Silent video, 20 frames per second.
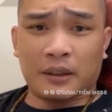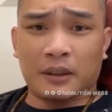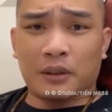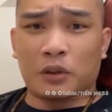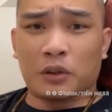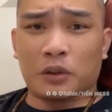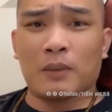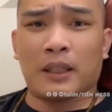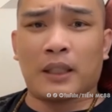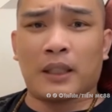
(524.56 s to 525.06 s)

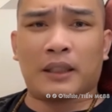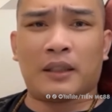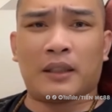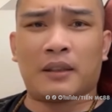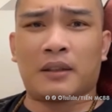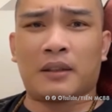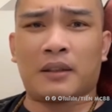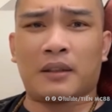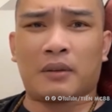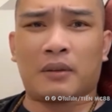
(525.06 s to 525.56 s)
chúng mày
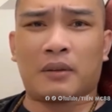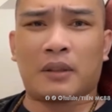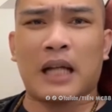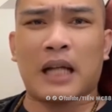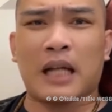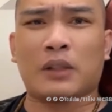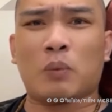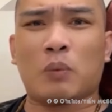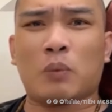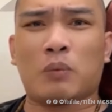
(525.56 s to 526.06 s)

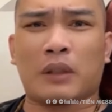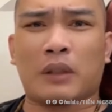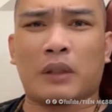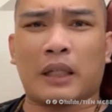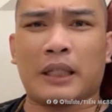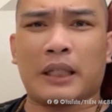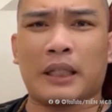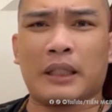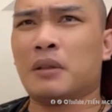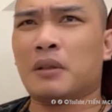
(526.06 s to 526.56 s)
ca tụng
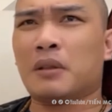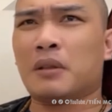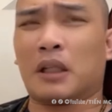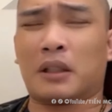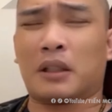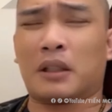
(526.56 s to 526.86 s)
cái đẳng